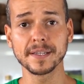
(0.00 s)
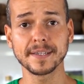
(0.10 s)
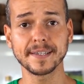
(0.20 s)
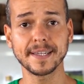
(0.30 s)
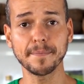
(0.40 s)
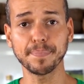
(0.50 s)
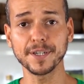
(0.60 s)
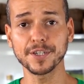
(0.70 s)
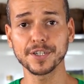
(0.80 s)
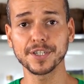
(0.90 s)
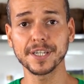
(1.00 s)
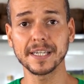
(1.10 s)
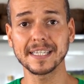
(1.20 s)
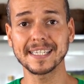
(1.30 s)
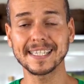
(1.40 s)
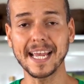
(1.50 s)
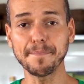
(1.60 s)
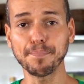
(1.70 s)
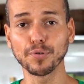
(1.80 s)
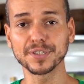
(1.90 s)
simples de
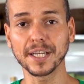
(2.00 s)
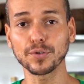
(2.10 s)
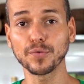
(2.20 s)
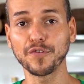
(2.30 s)
100%